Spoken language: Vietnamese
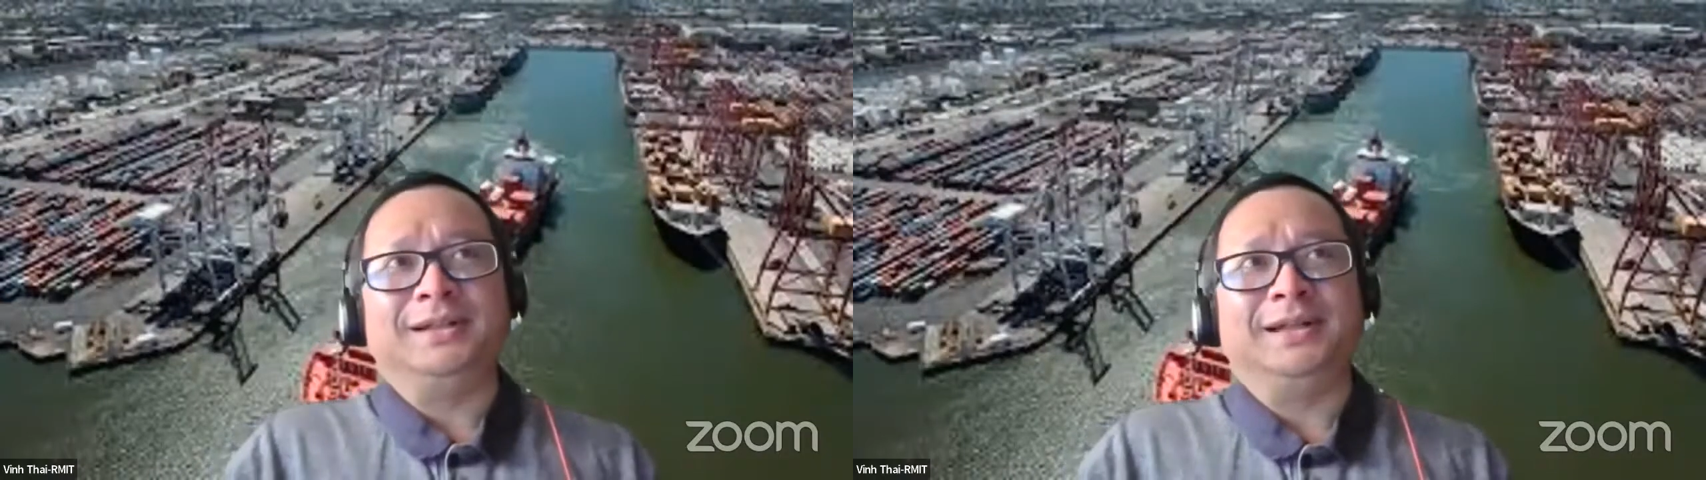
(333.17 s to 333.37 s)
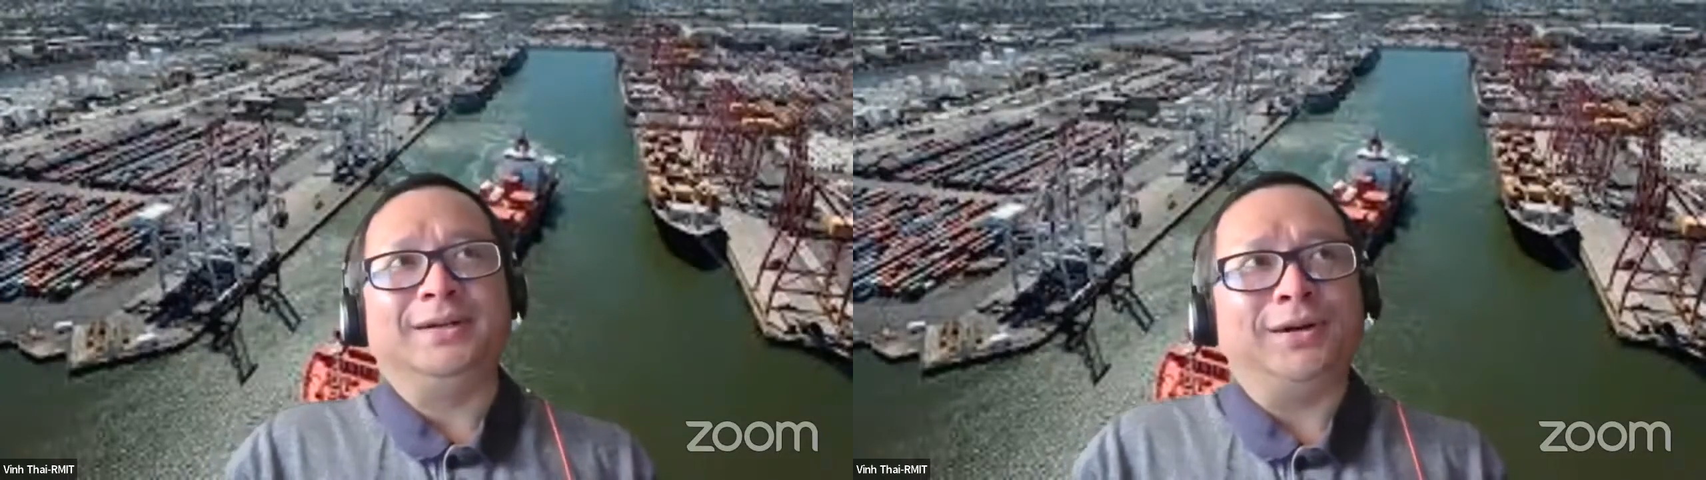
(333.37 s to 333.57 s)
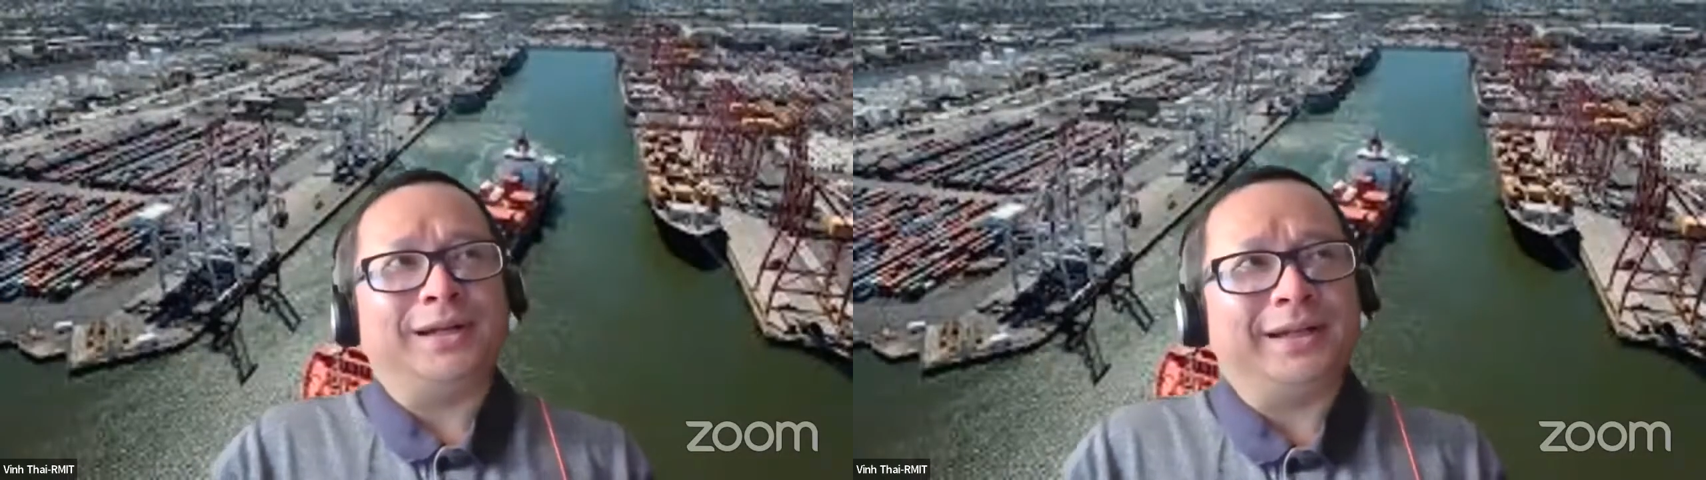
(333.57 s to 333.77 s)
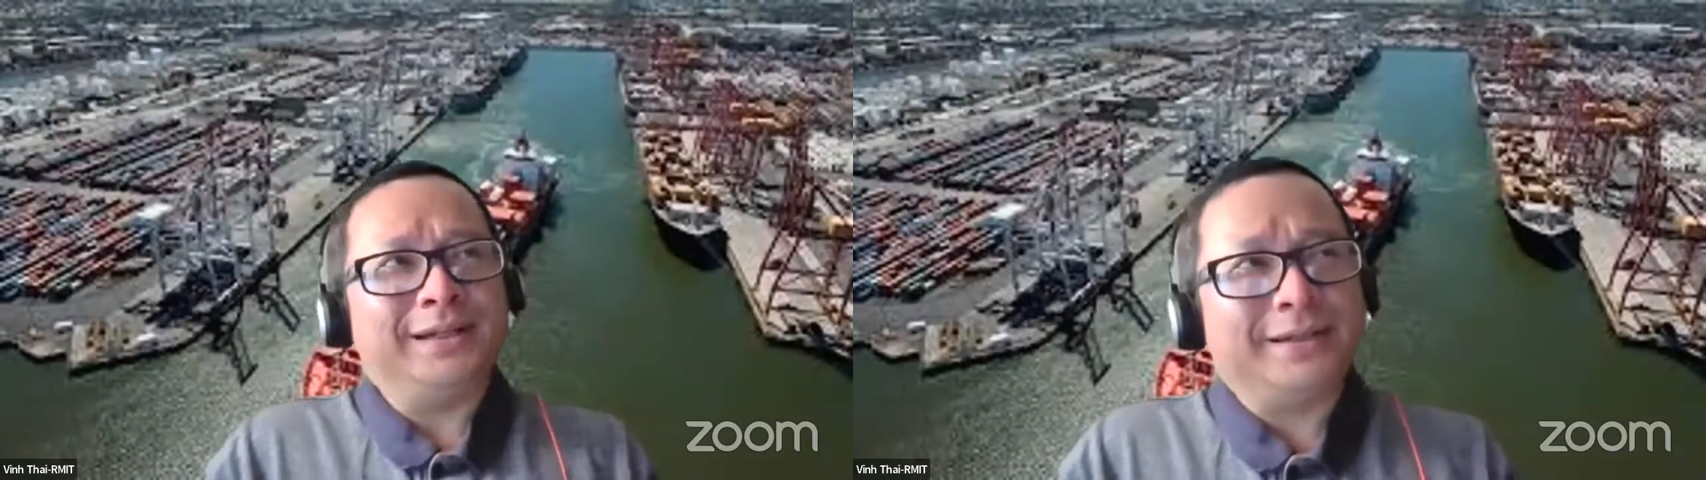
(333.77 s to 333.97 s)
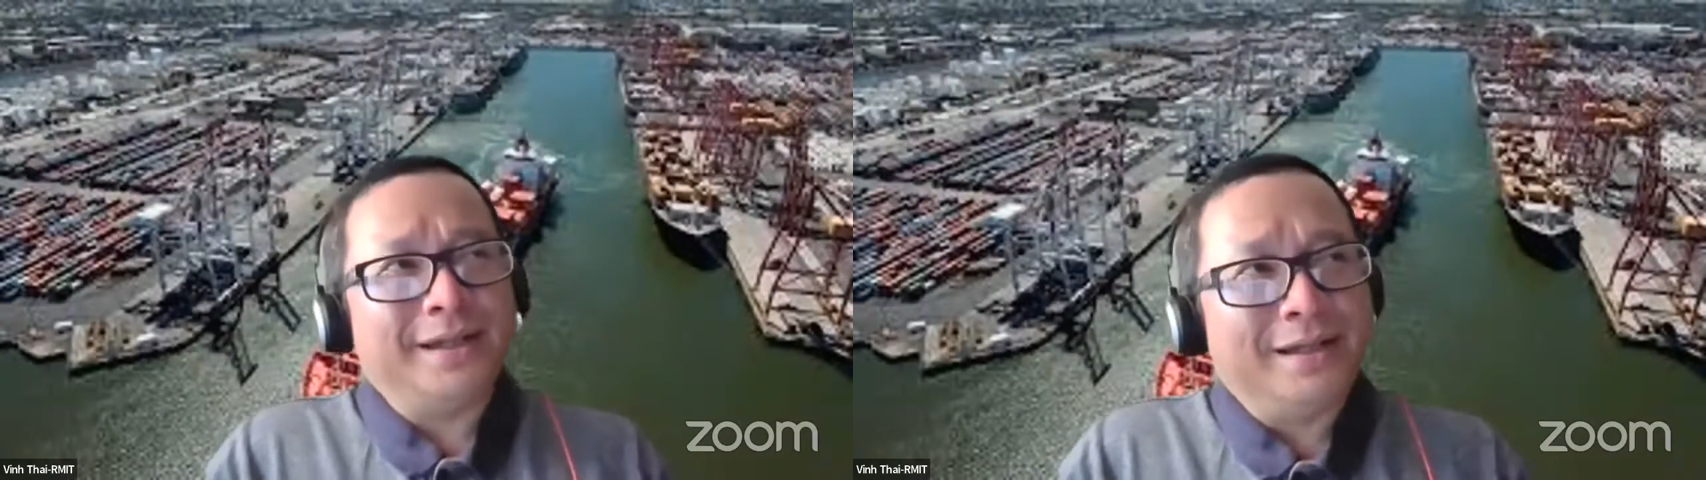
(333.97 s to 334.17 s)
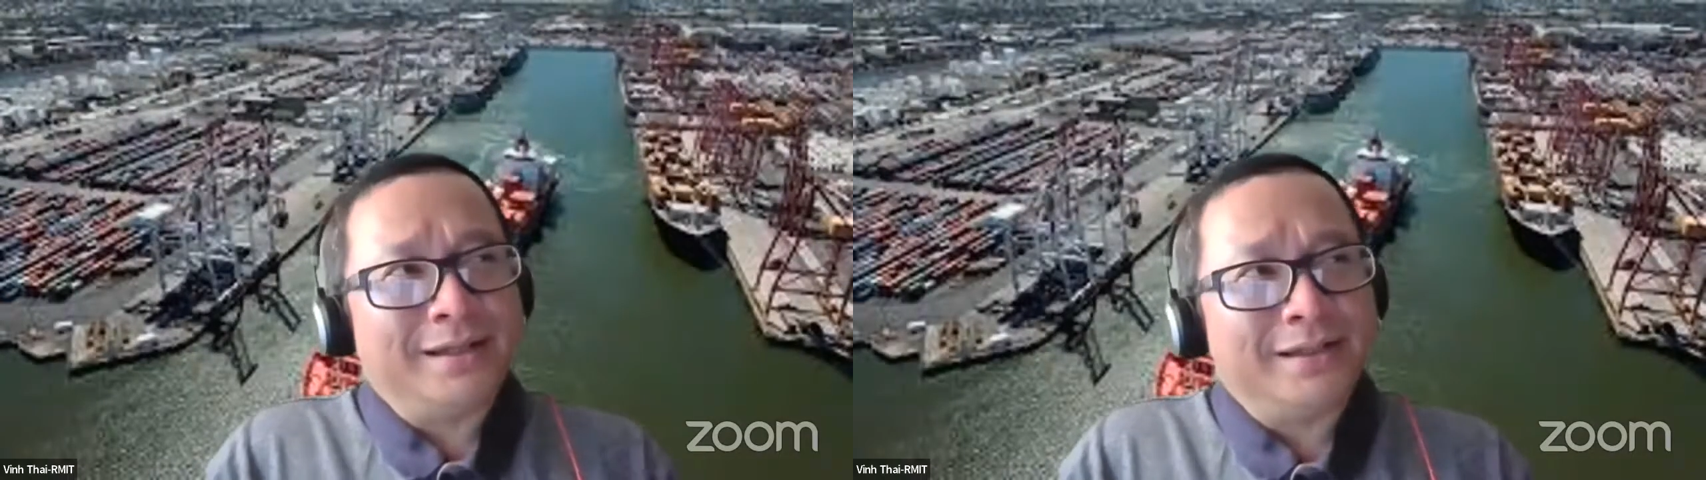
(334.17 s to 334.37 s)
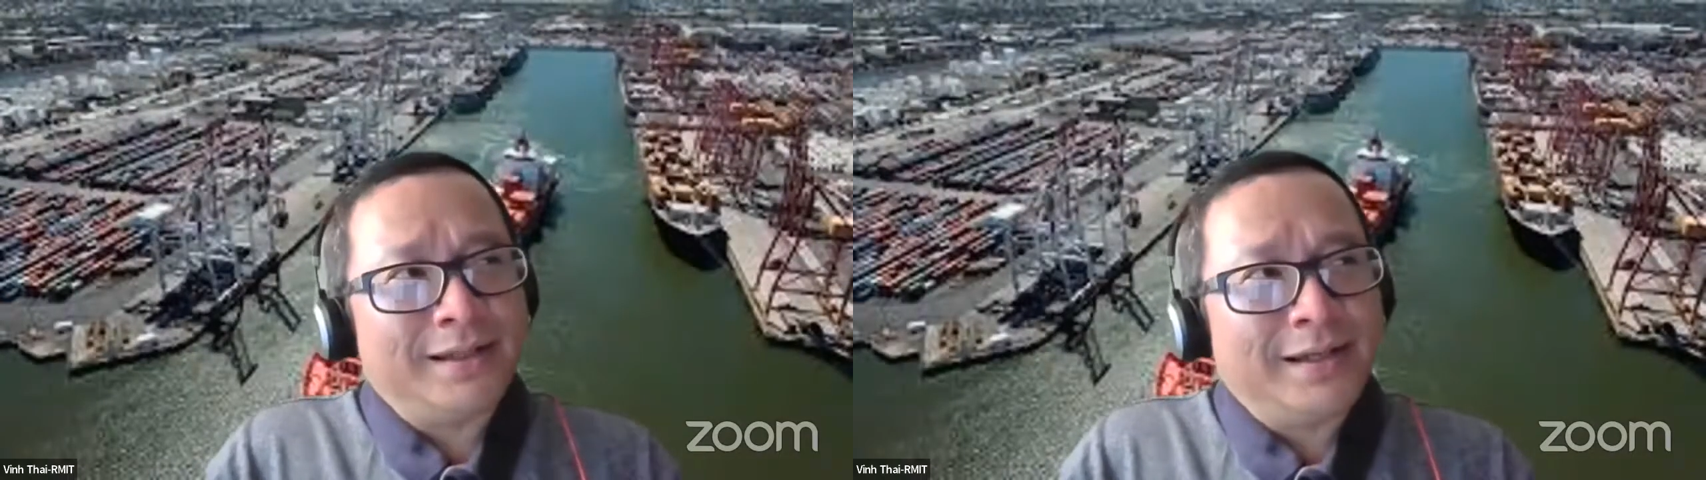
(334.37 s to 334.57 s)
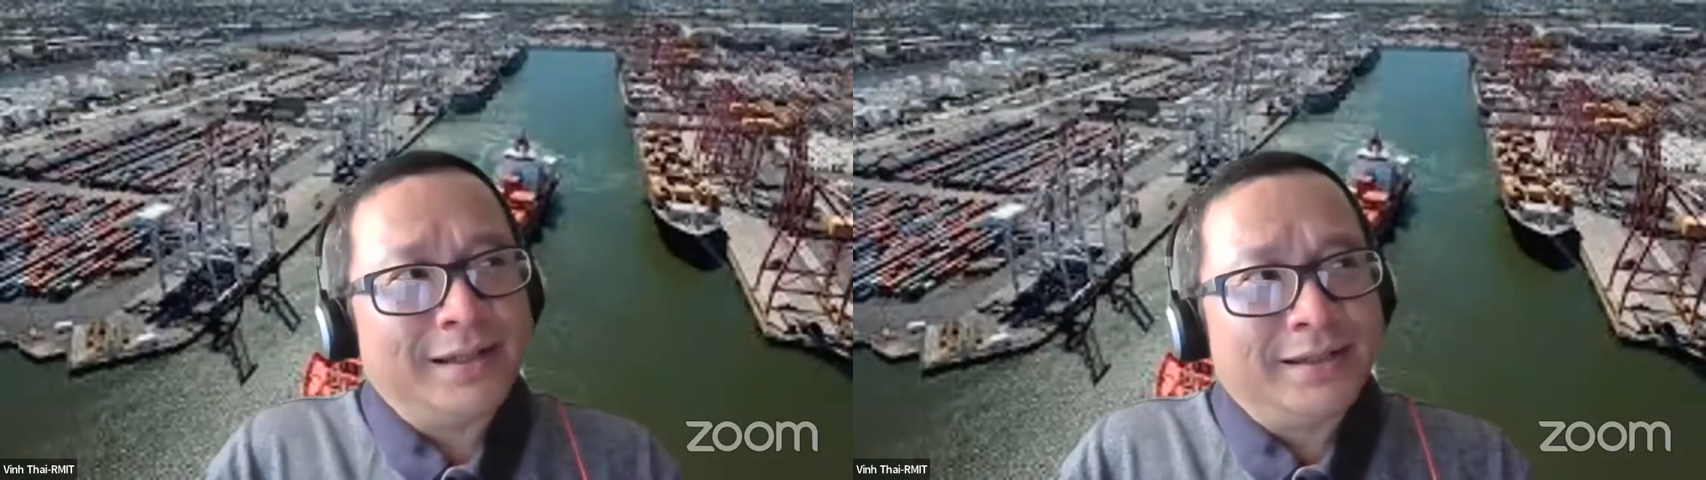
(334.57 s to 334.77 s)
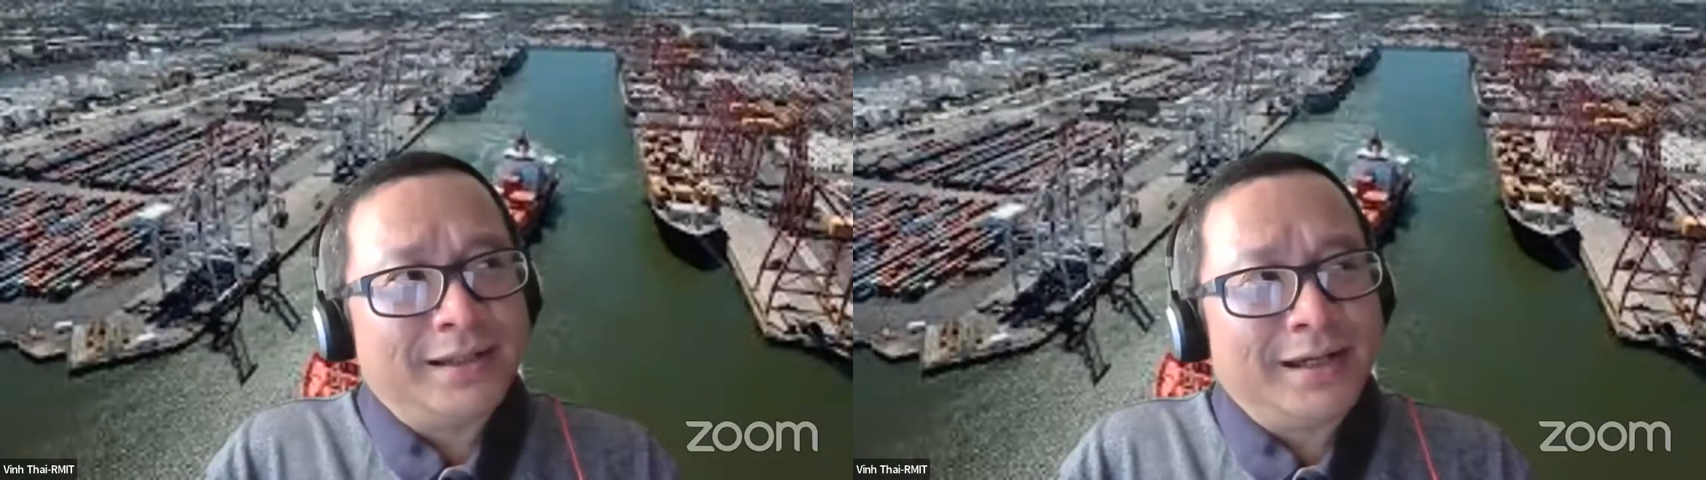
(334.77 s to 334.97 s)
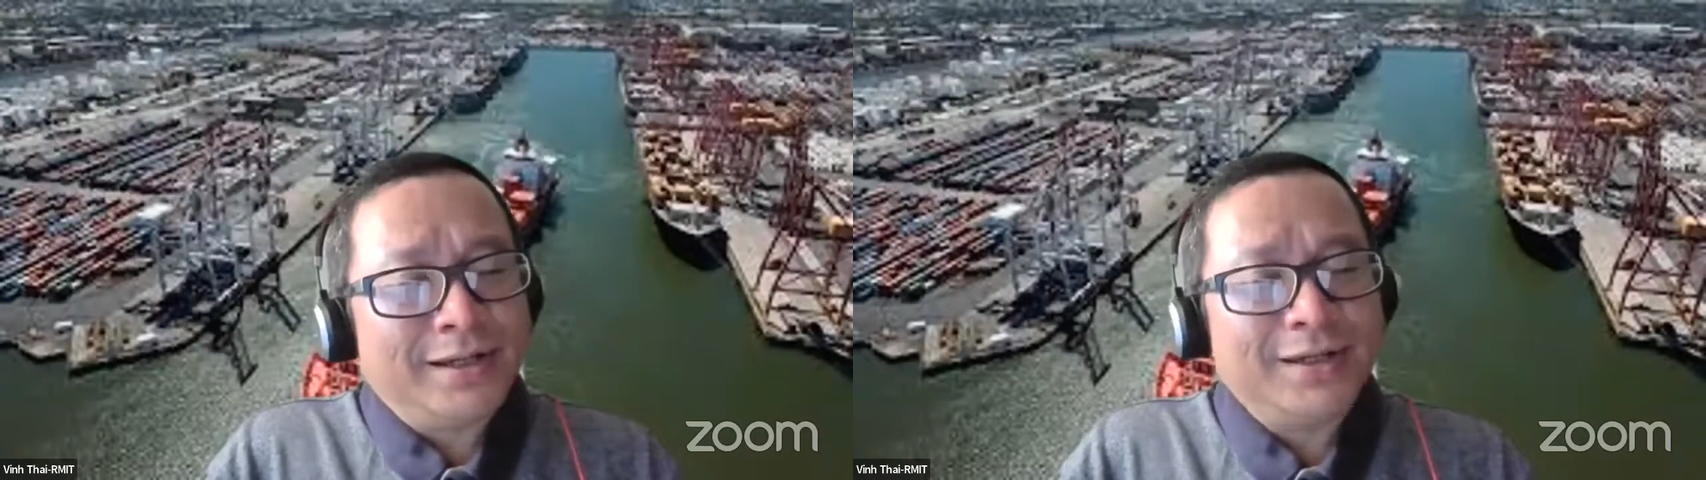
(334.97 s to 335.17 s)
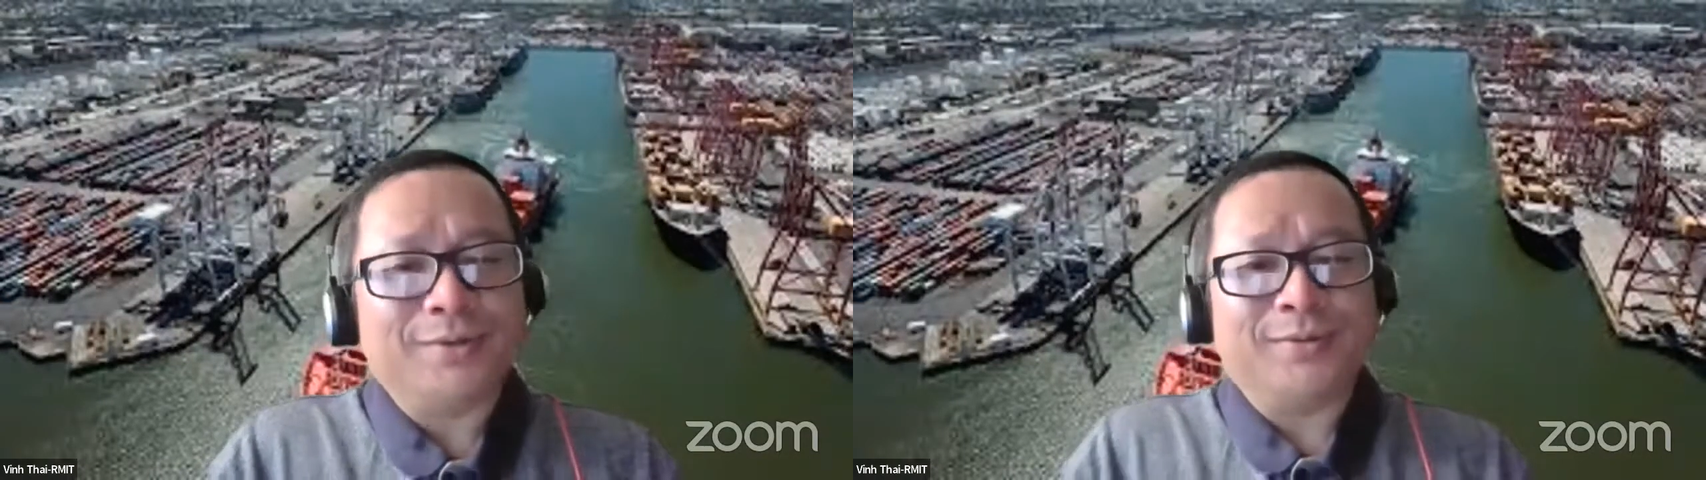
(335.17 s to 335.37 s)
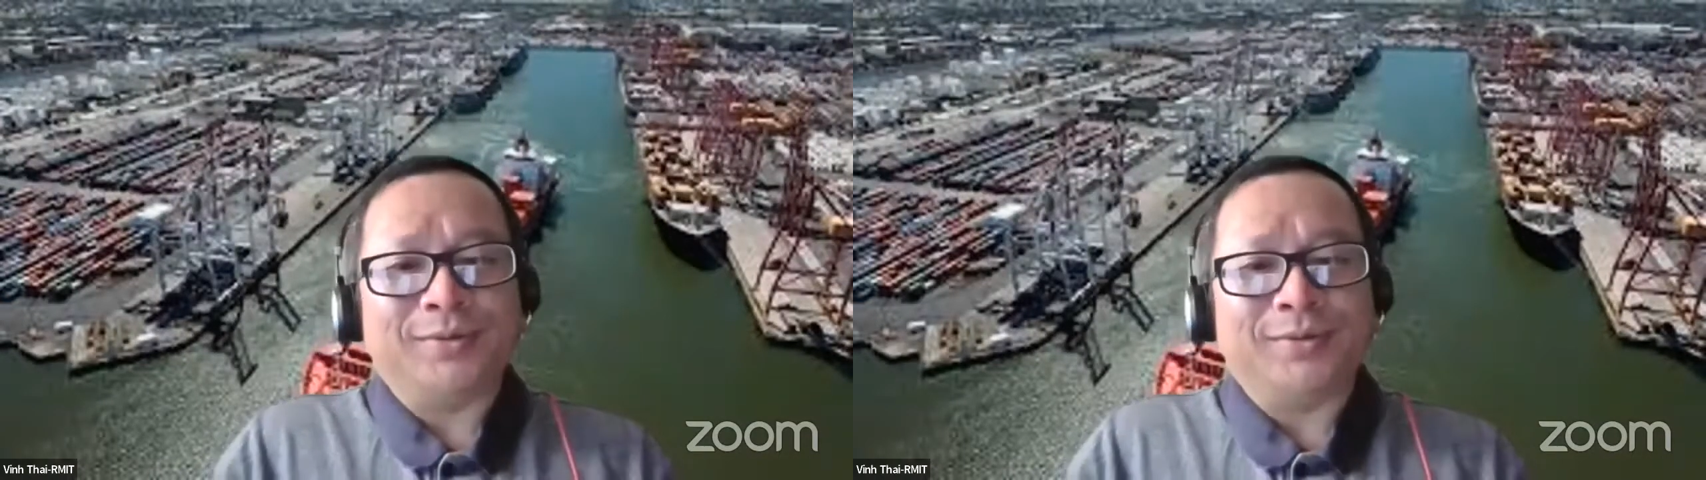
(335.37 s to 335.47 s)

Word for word: cái gọi là cái tri tri tri thức